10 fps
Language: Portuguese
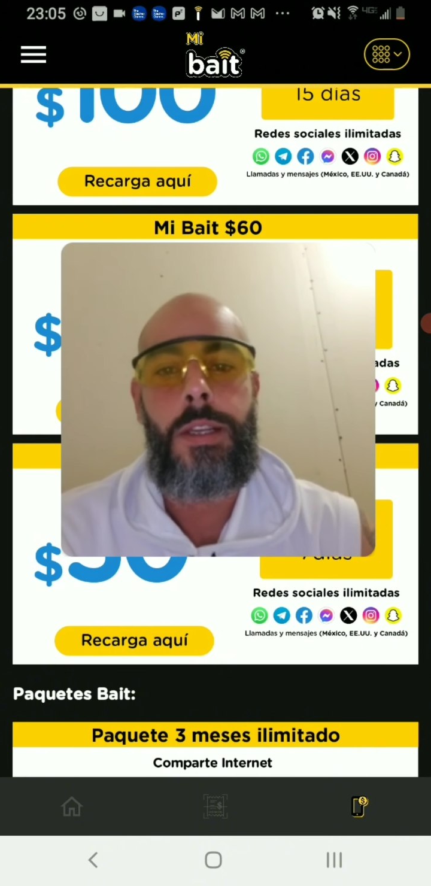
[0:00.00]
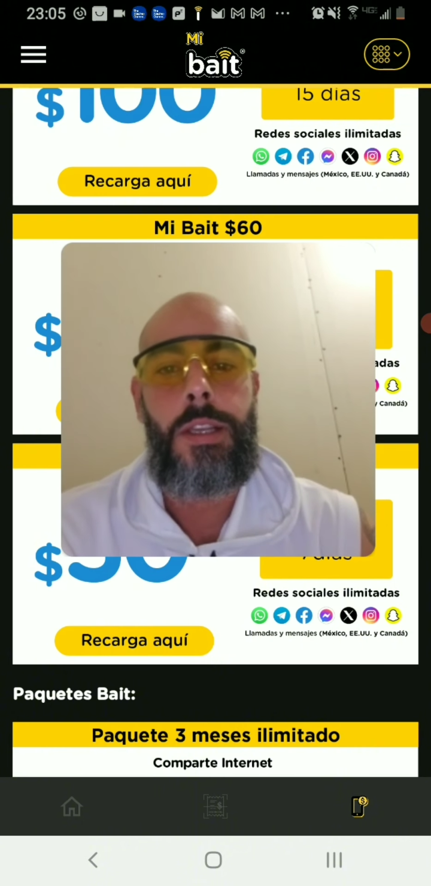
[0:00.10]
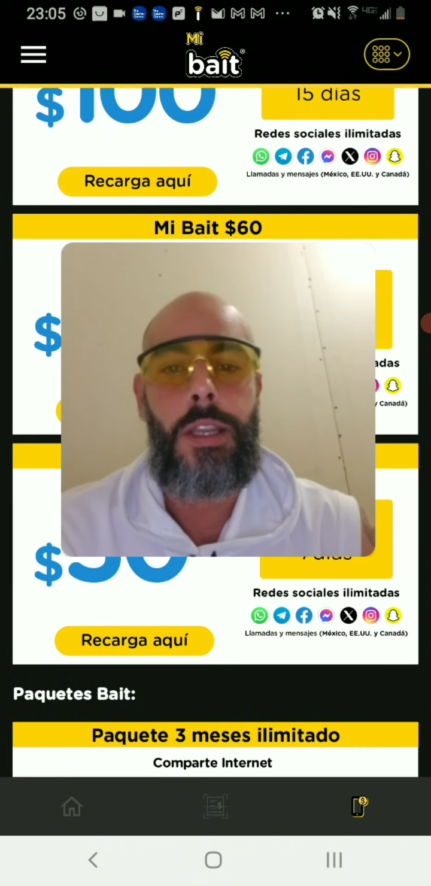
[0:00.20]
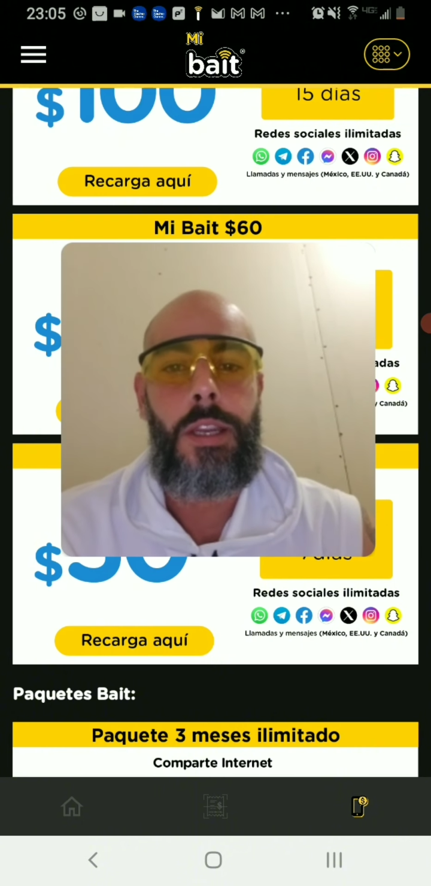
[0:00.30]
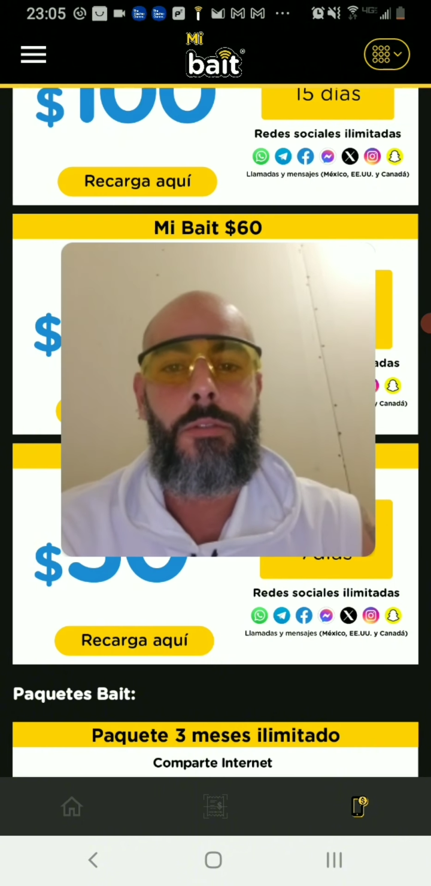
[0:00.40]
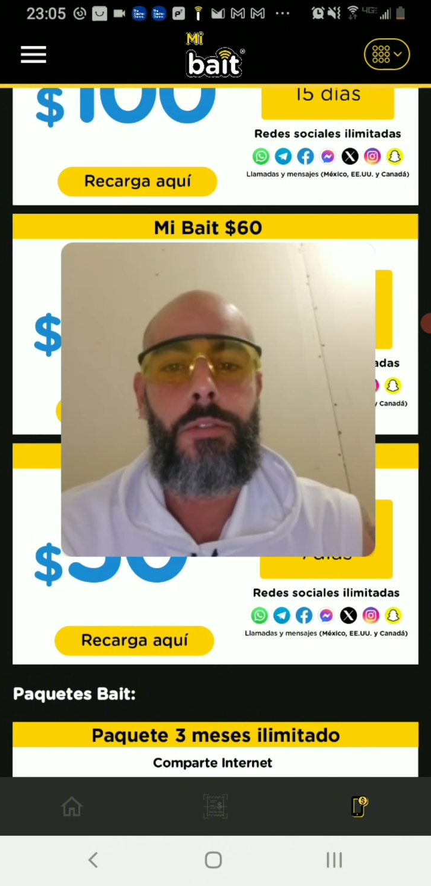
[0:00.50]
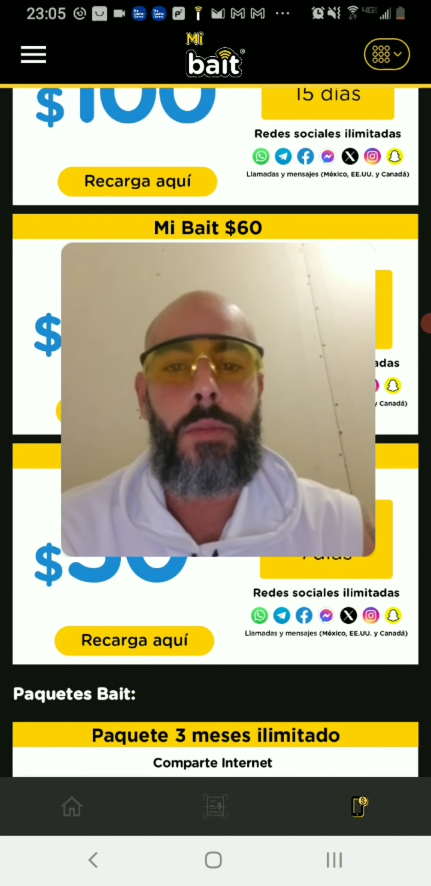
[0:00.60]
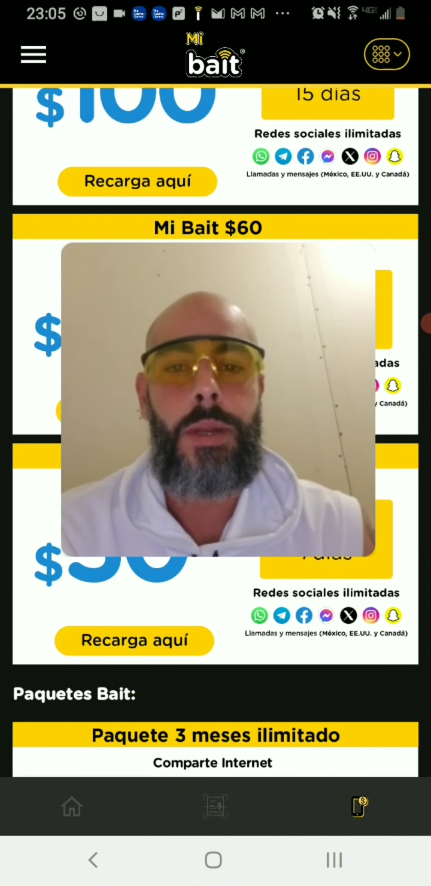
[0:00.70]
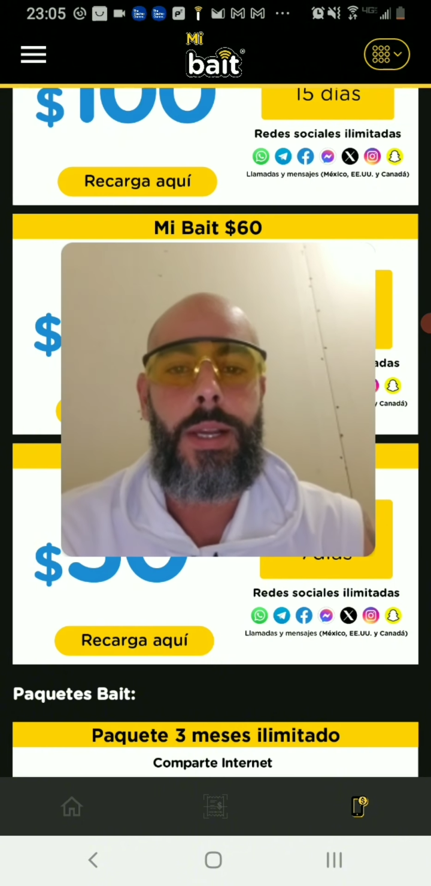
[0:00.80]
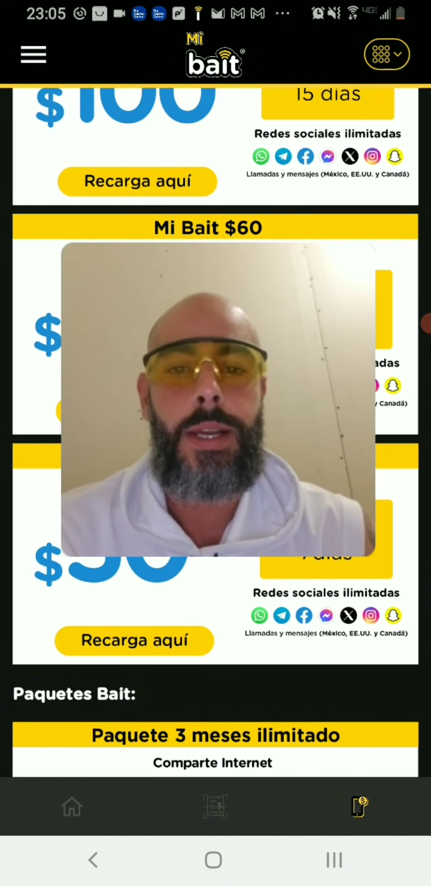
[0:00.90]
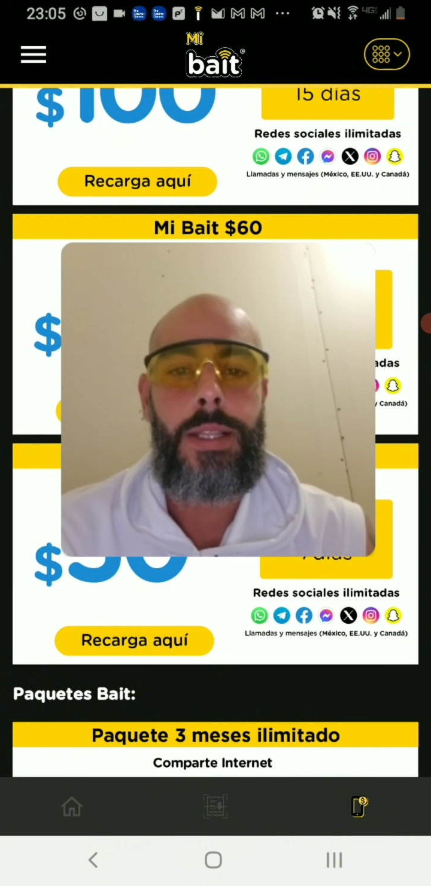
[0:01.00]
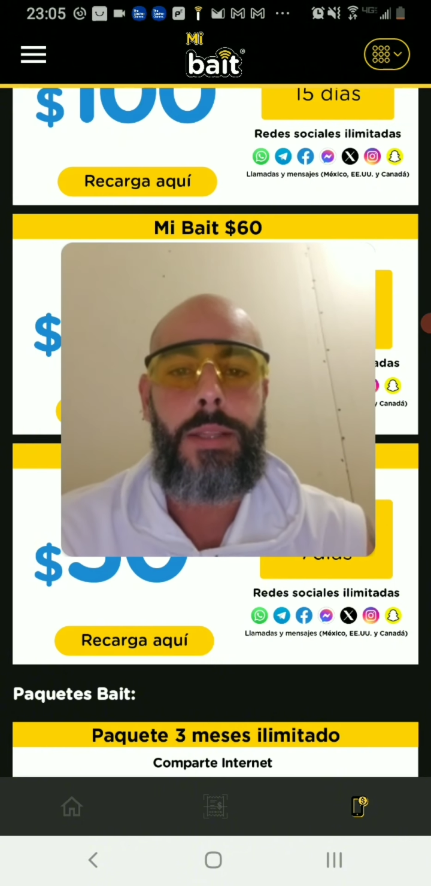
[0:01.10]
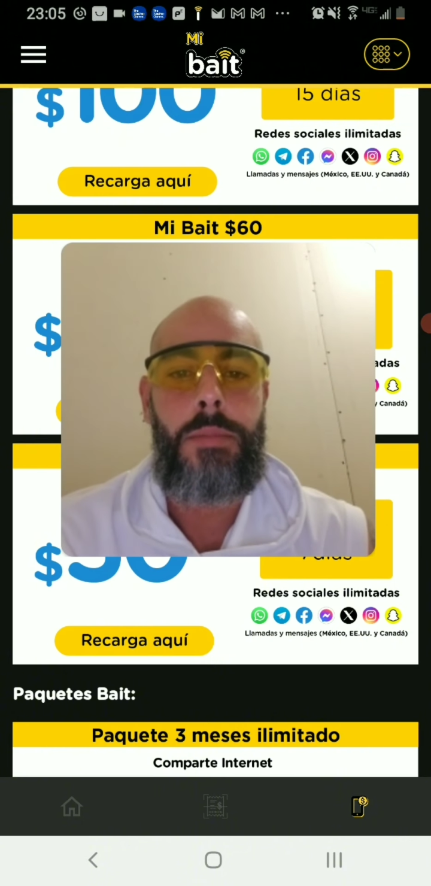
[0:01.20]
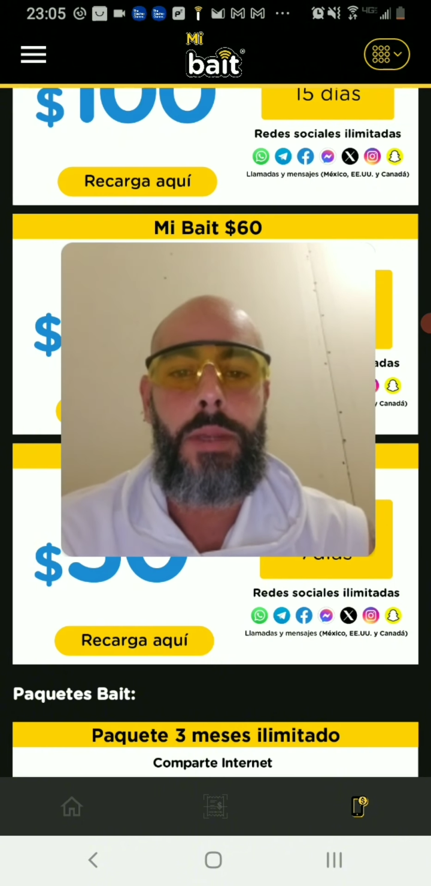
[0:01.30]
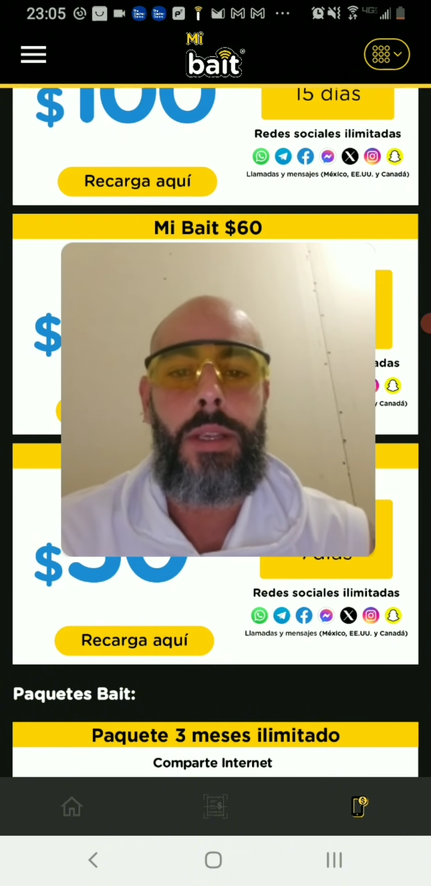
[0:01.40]
querendo vir para cá
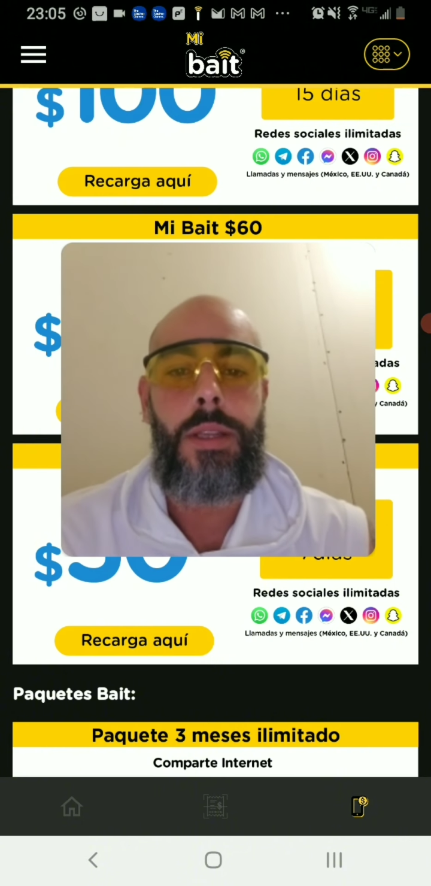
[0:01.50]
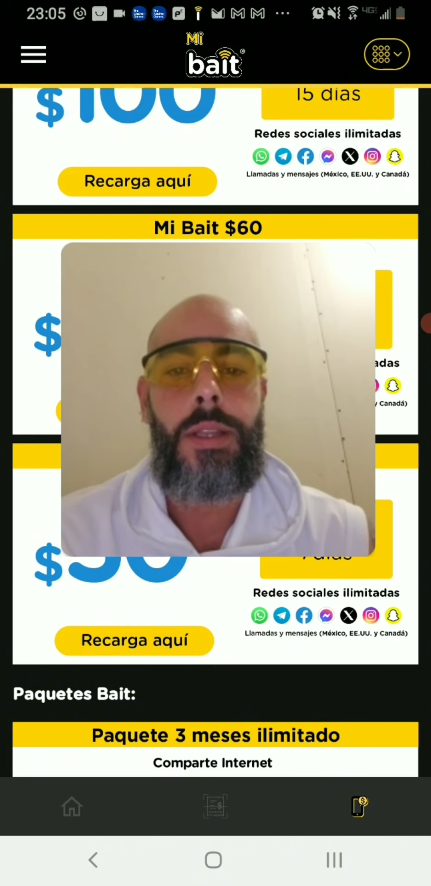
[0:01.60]
também,